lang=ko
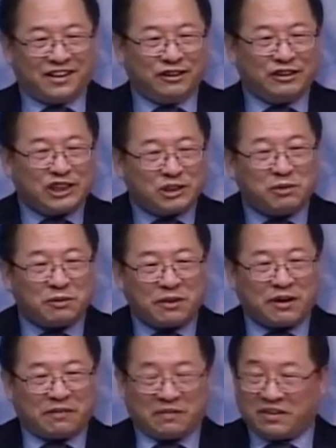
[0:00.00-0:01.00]
어찌
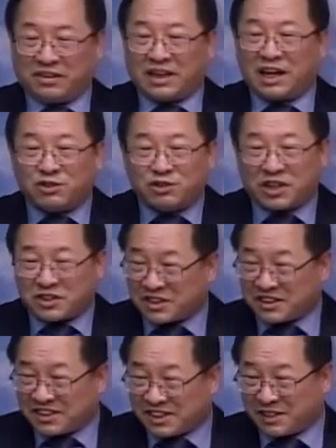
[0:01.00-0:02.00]
보면 태중에서
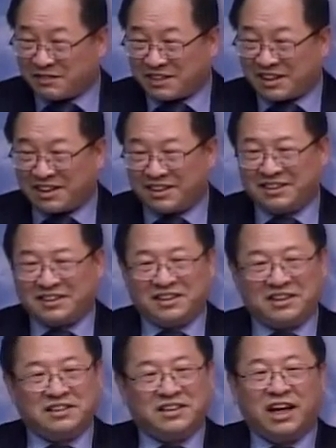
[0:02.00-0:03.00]
있는 일입니다.
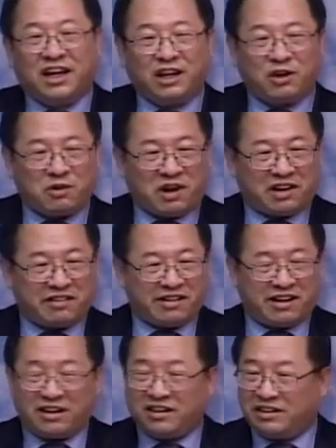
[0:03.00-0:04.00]
세례
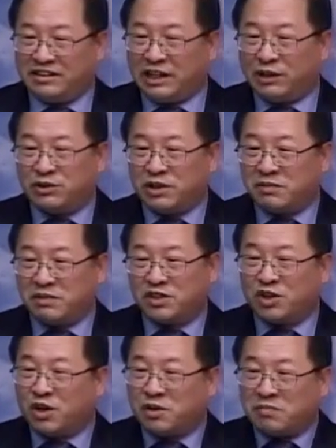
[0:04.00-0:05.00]
요한과 예수님이
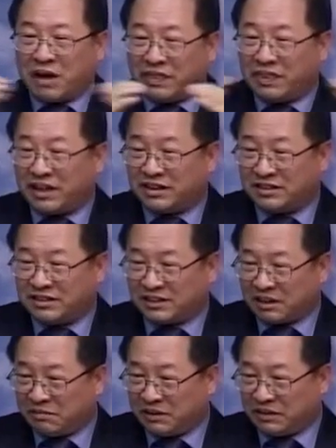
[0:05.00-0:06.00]
처음 만나는
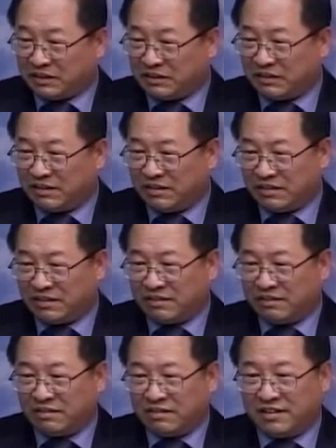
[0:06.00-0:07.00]
장면인 거예요.
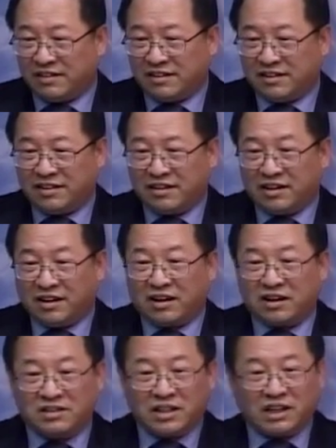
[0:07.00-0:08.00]

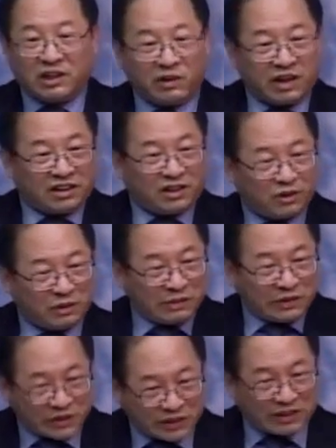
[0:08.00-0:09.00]
그러니까 세례요한이
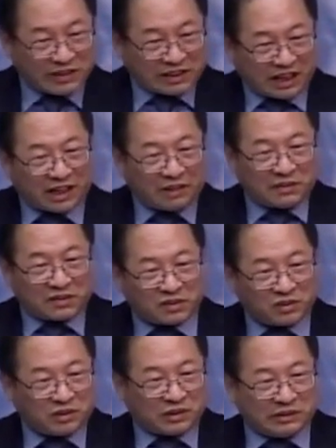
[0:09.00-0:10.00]
춤추기
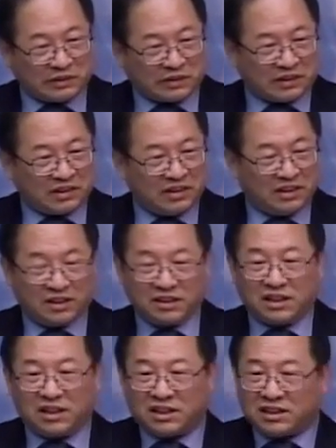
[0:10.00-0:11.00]
시작하면서 뛰노는 거예요.
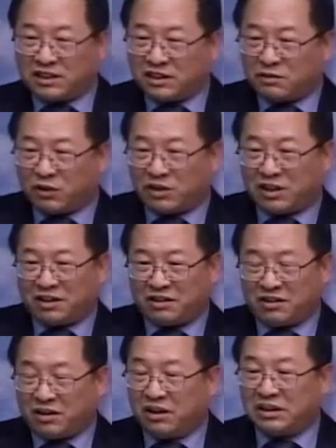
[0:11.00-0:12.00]
근데 이게 지금
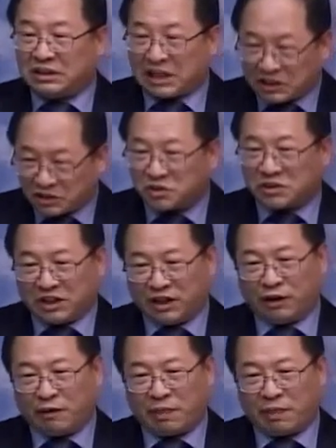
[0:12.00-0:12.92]
어디예요? 태중이에요.